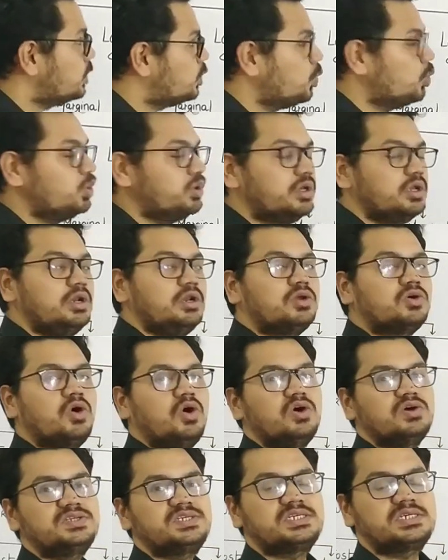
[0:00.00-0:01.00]
टोटल
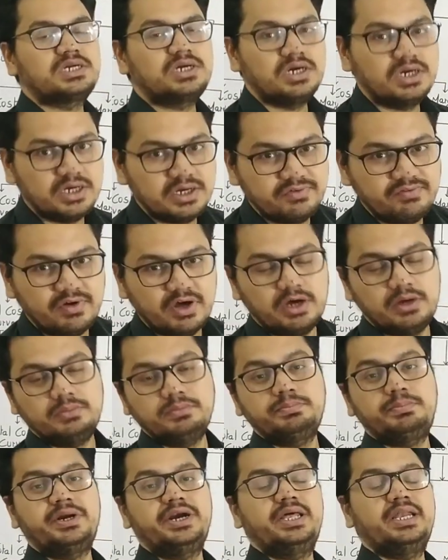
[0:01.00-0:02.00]
कॉस्ट कर्व
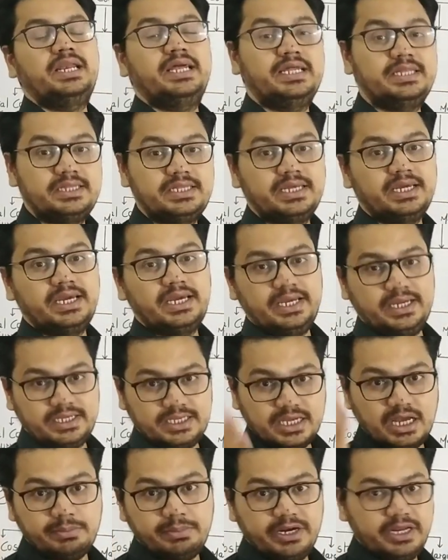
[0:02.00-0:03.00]
हम पढ़ लेते हैं
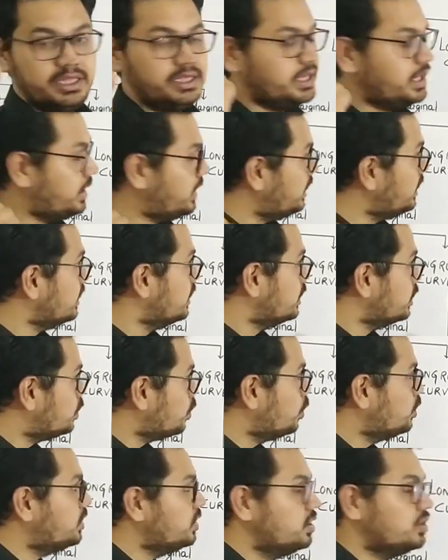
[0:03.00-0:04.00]
क्या पढ़ेंगे
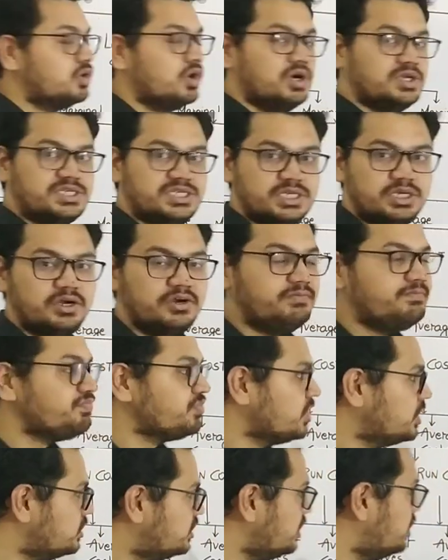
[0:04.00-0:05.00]
टोटल कॉस्ट कर्व
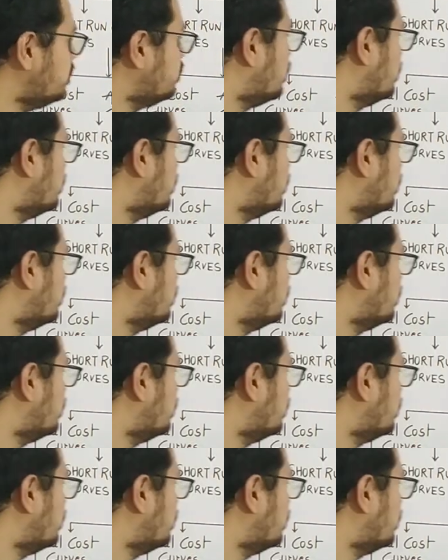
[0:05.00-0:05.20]
तीन